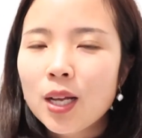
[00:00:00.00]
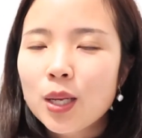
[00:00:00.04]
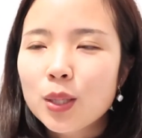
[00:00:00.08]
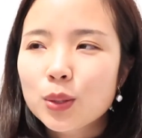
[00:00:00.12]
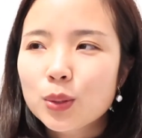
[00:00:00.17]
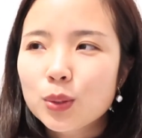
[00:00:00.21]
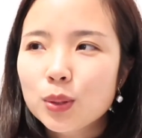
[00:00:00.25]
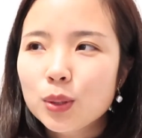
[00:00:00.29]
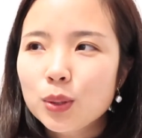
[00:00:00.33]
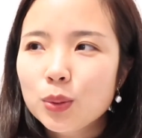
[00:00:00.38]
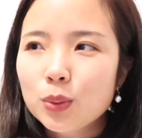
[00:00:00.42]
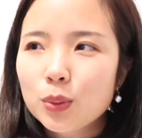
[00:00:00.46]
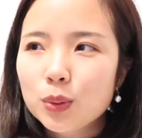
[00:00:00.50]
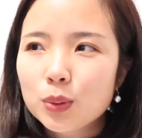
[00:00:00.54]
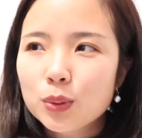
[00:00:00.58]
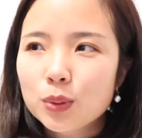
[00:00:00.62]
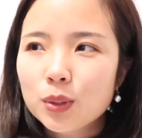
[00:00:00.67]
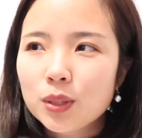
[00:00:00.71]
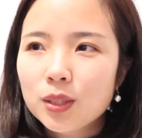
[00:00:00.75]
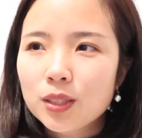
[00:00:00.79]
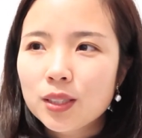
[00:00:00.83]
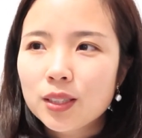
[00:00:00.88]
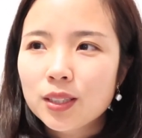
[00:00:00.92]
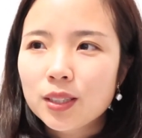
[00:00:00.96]
所以我觉
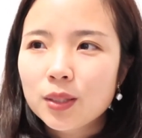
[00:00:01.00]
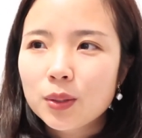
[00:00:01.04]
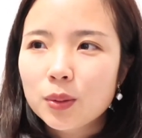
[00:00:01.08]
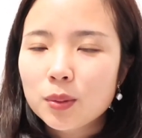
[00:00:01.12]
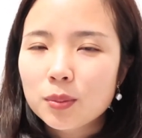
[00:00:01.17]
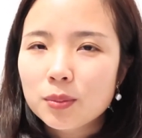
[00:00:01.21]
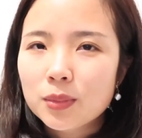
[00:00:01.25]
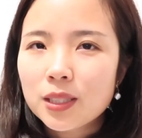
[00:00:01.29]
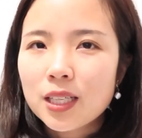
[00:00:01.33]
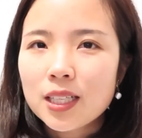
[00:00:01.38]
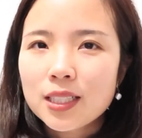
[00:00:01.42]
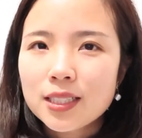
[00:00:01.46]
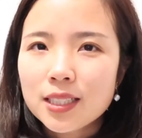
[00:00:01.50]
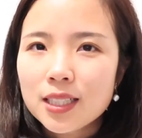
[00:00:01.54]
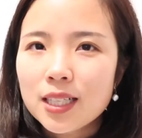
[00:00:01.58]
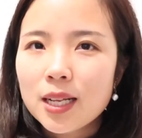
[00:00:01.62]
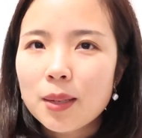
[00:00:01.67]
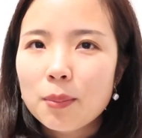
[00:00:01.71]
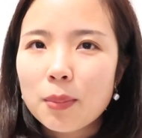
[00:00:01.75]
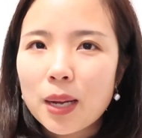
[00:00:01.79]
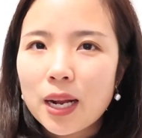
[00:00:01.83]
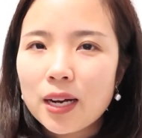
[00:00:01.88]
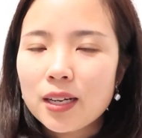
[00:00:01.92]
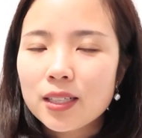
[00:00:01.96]
得我们家现
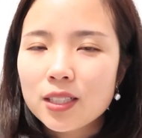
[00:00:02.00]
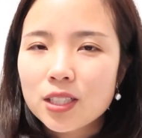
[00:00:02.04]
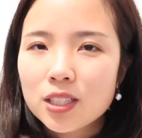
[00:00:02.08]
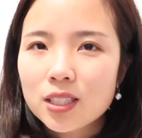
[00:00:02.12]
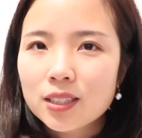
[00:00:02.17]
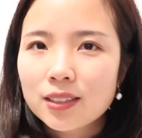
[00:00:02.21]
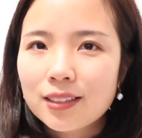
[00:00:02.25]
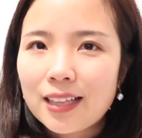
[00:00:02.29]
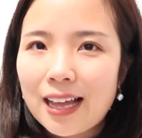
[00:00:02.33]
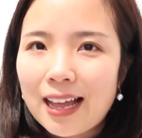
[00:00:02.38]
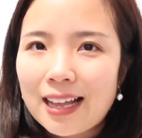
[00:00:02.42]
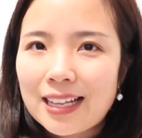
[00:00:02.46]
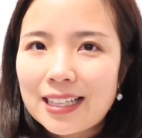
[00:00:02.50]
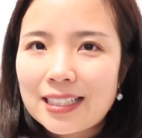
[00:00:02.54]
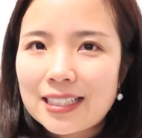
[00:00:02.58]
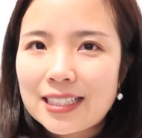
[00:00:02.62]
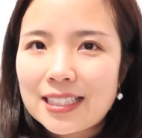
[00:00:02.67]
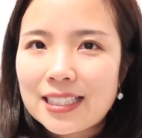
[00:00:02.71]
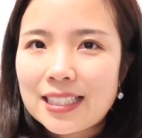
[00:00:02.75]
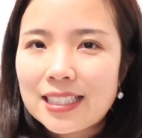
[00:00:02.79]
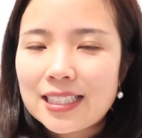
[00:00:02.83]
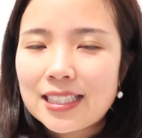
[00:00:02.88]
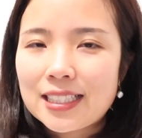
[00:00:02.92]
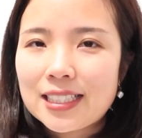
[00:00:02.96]
在买了这个大
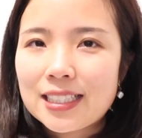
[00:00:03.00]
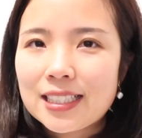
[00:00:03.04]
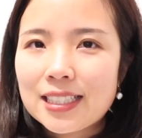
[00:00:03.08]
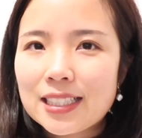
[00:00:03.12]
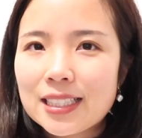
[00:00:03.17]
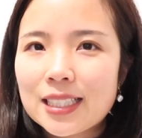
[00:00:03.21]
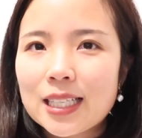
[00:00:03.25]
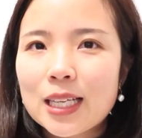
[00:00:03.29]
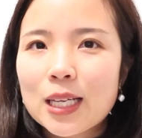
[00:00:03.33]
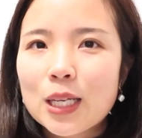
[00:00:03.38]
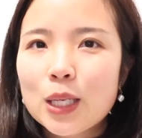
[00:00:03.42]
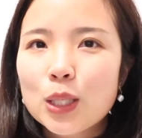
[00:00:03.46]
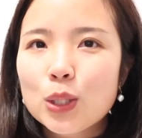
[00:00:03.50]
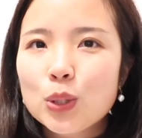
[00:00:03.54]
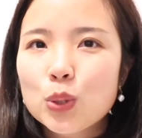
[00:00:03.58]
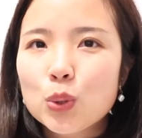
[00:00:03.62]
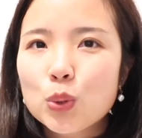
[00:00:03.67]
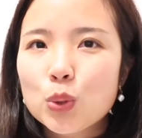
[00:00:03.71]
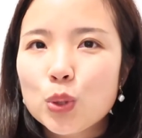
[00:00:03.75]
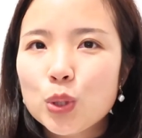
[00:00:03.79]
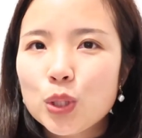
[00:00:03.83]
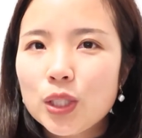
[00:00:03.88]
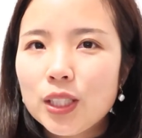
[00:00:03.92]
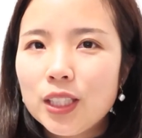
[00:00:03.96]
机器，就
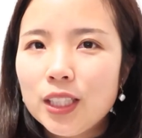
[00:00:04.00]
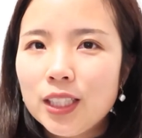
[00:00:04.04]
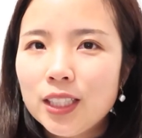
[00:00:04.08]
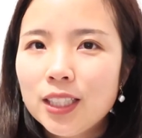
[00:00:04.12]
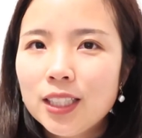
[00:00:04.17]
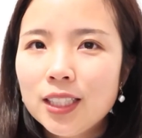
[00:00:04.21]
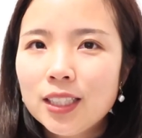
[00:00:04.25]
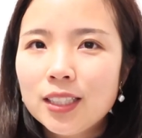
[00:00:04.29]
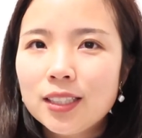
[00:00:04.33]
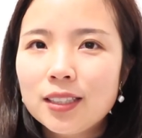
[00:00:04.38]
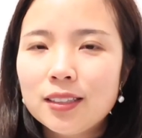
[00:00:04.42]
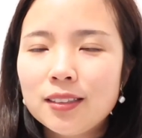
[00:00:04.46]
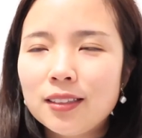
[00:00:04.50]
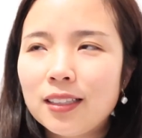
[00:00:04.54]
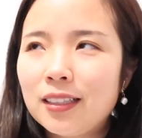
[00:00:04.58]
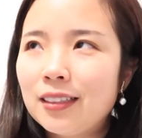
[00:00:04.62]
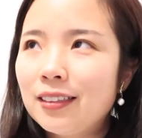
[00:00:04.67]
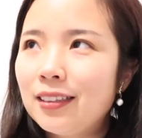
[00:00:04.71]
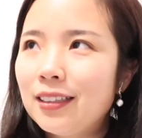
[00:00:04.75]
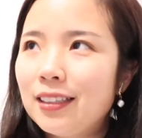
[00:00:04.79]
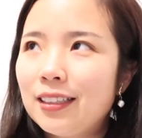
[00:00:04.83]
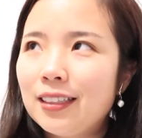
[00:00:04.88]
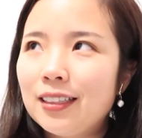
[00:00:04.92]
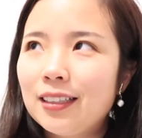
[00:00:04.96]
是一个
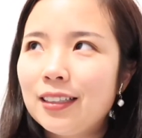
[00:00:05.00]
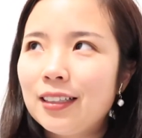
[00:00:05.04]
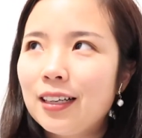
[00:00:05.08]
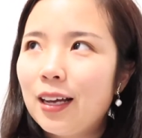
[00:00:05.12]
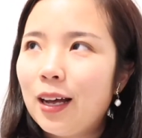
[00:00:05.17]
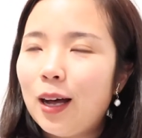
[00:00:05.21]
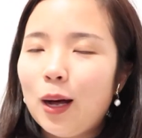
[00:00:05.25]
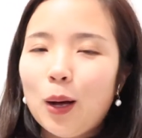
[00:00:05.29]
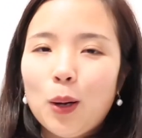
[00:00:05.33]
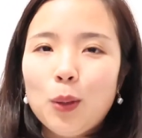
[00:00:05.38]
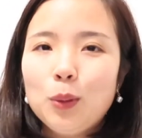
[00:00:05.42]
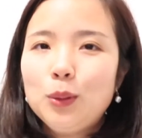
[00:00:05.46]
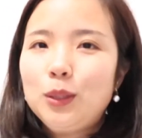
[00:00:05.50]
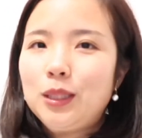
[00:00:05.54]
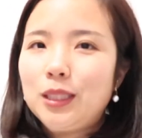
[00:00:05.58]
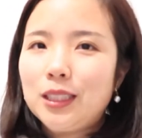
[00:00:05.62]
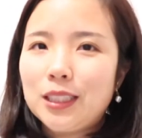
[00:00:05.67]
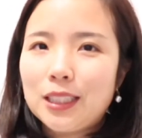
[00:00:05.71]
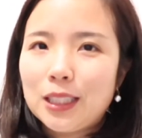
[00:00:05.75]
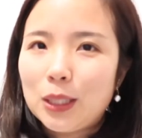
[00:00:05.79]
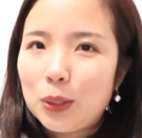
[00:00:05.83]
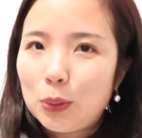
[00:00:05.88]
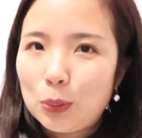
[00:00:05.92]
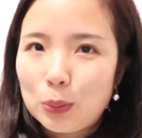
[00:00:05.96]
能顶好几
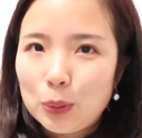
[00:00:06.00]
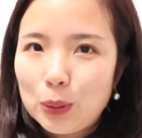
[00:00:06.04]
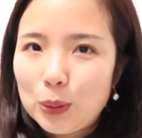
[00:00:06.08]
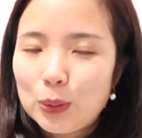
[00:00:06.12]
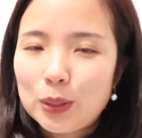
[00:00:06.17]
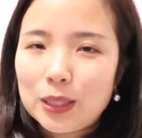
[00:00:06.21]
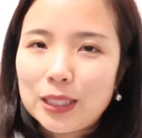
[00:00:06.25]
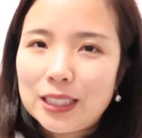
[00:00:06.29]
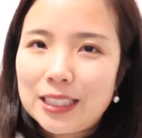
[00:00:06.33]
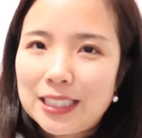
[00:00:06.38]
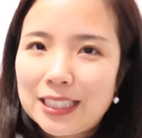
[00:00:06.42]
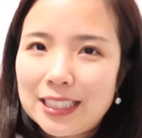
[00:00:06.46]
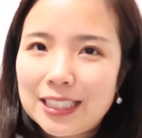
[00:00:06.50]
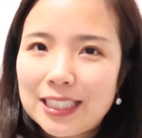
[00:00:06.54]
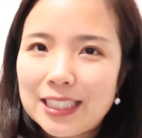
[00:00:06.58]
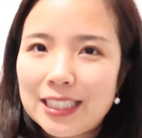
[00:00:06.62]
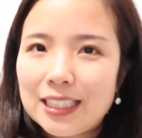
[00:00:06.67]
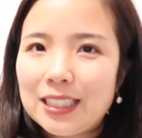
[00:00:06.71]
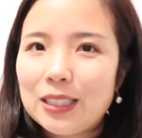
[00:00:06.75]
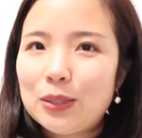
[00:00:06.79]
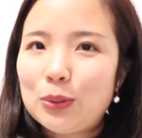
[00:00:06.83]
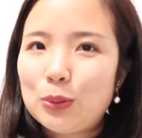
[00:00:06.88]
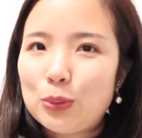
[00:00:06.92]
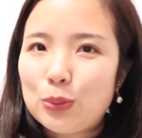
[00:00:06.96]
个五六个机
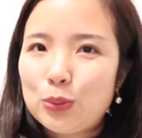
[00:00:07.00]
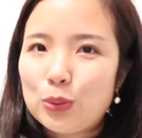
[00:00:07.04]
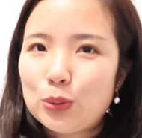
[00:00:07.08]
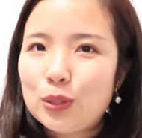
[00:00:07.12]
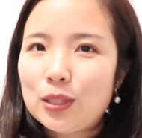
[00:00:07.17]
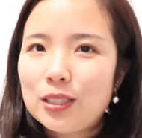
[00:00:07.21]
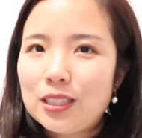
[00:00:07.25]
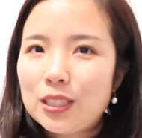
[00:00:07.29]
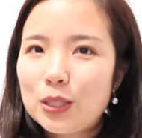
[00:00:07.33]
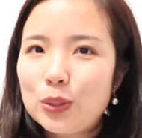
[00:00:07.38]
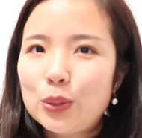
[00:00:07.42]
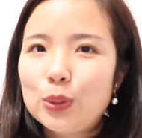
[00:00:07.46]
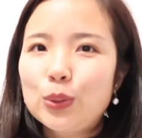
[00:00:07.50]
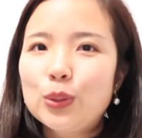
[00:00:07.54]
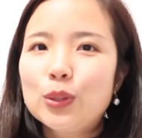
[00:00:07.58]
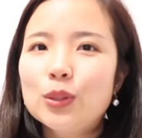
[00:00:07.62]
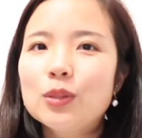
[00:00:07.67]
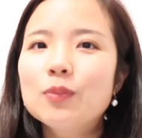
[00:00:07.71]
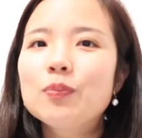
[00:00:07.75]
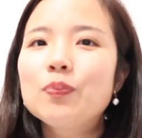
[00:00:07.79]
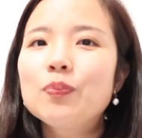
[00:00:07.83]
器，我觉得这。